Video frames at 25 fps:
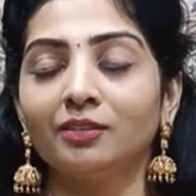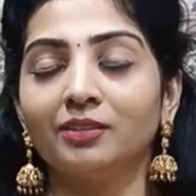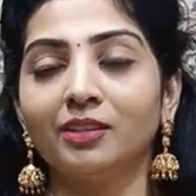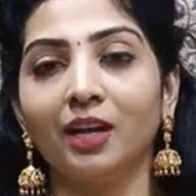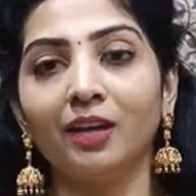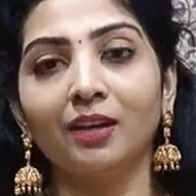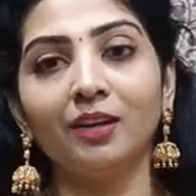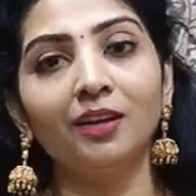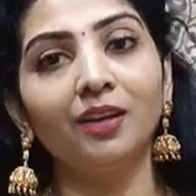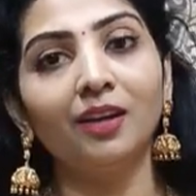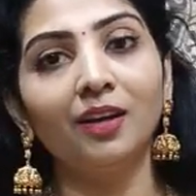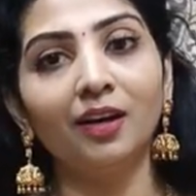
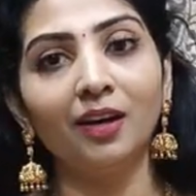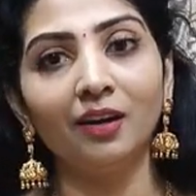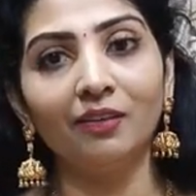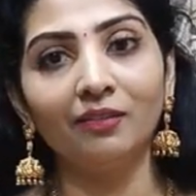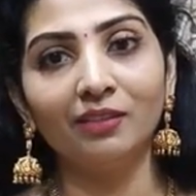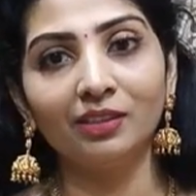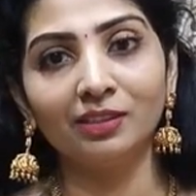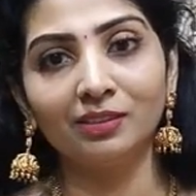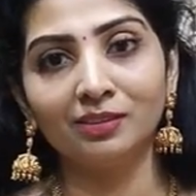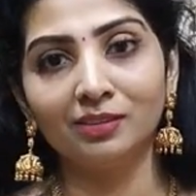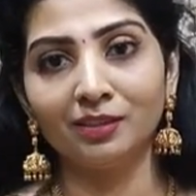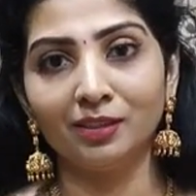நல்லா
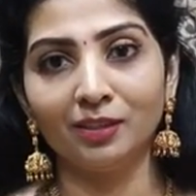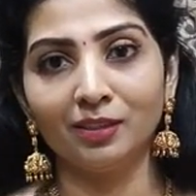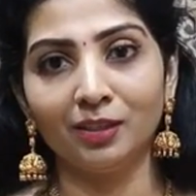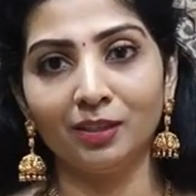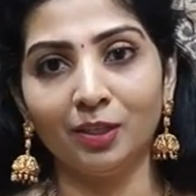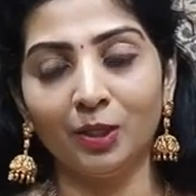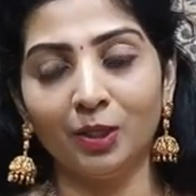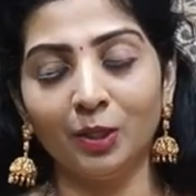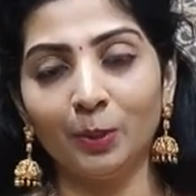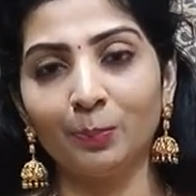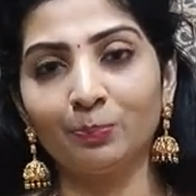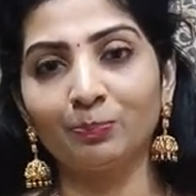வந்து
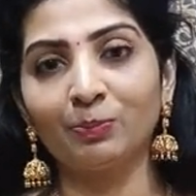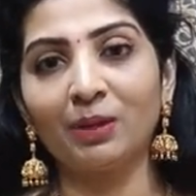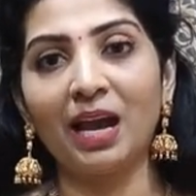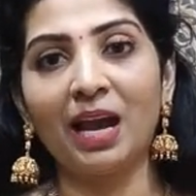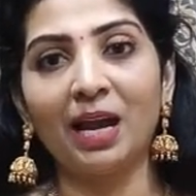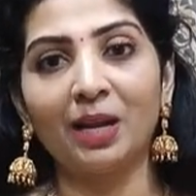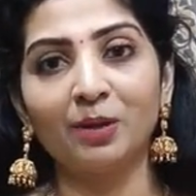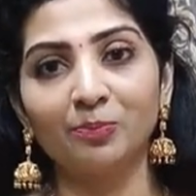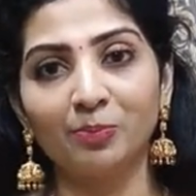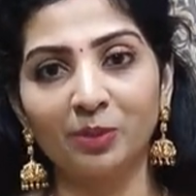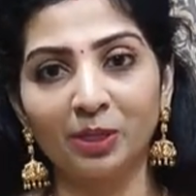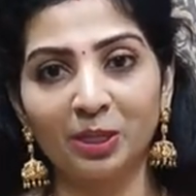
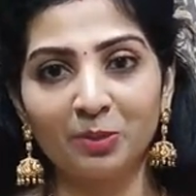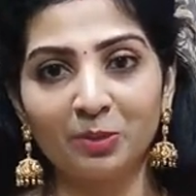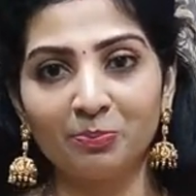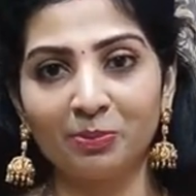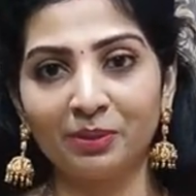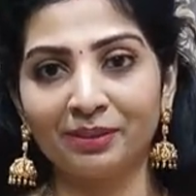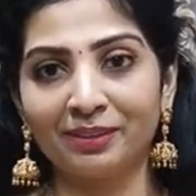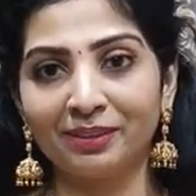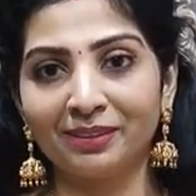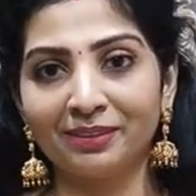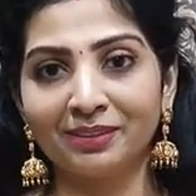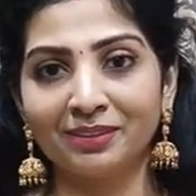பிளான் பண்ணி
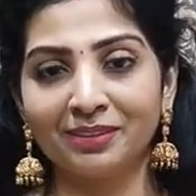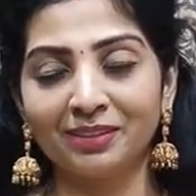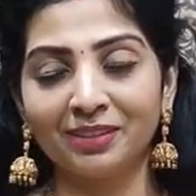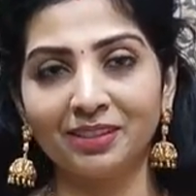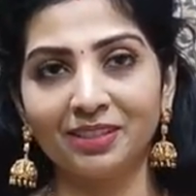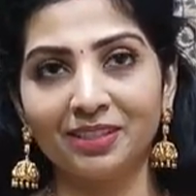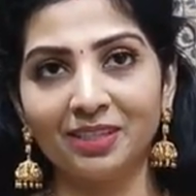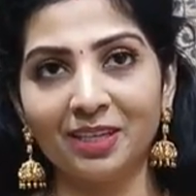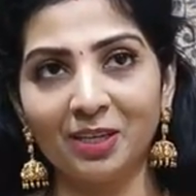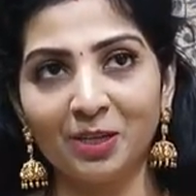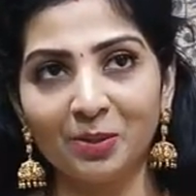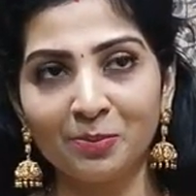பண்ணுறதுக்கு
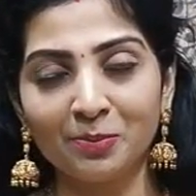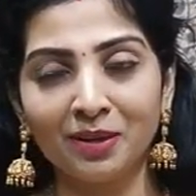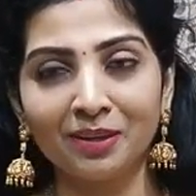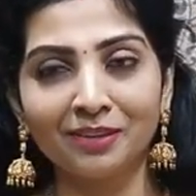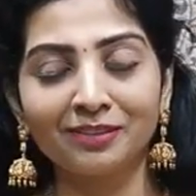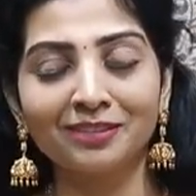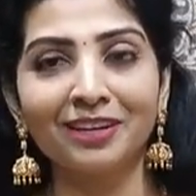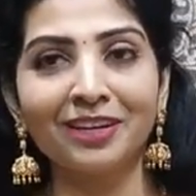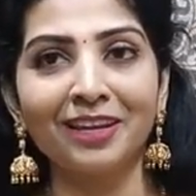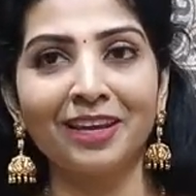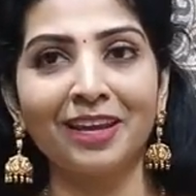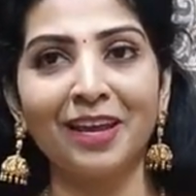என்ன
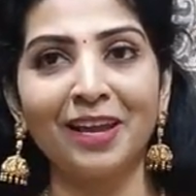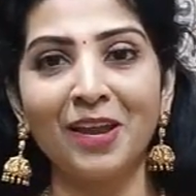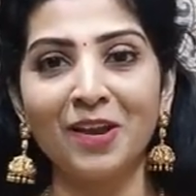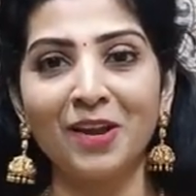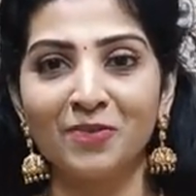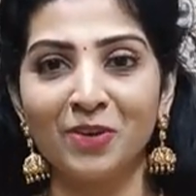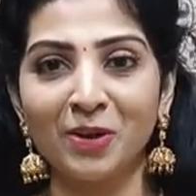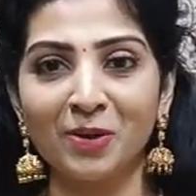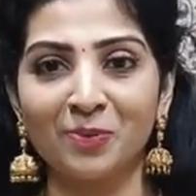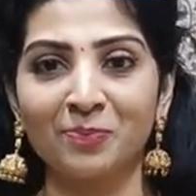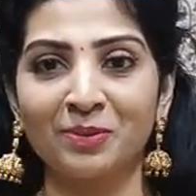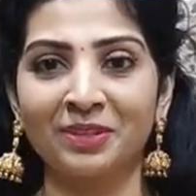மாதிரியே
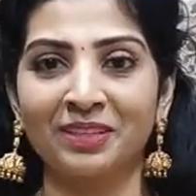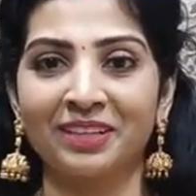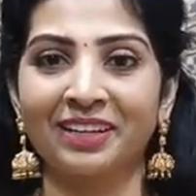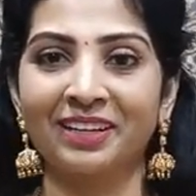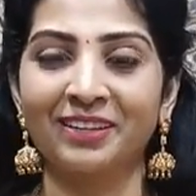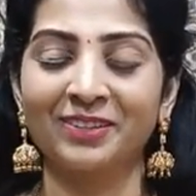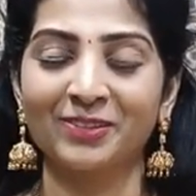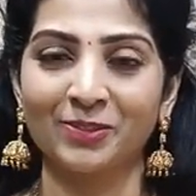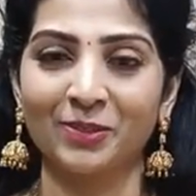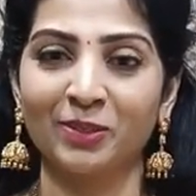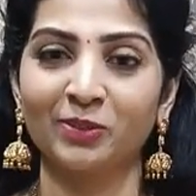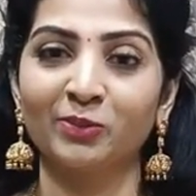ஒர்க்
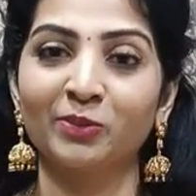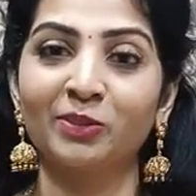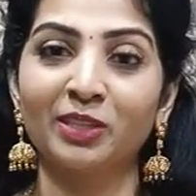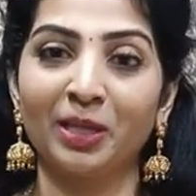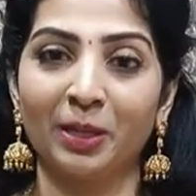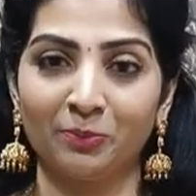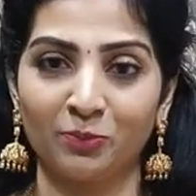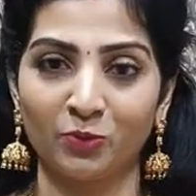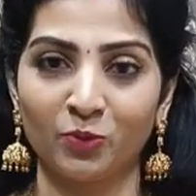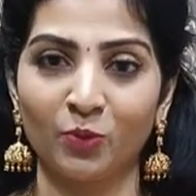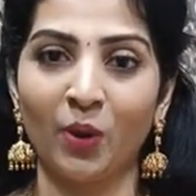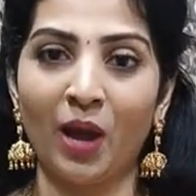பண்ணுறாங்க ஸோ அது
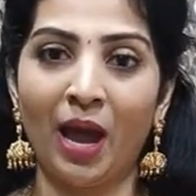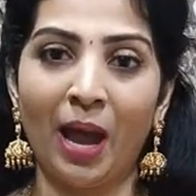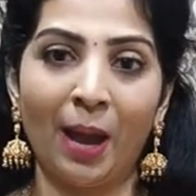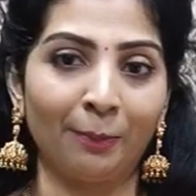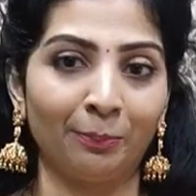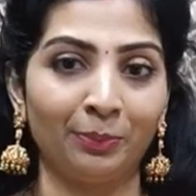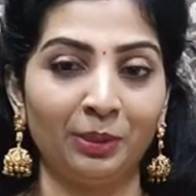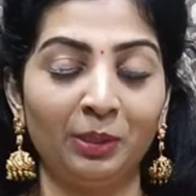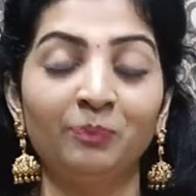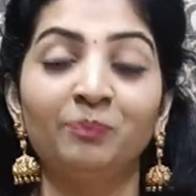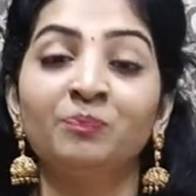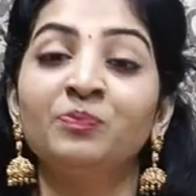வந்து ஐ எம் ஸோ
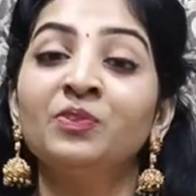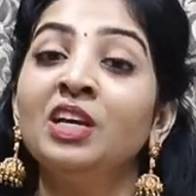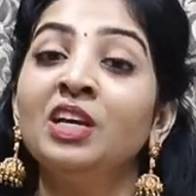ஹாப்பி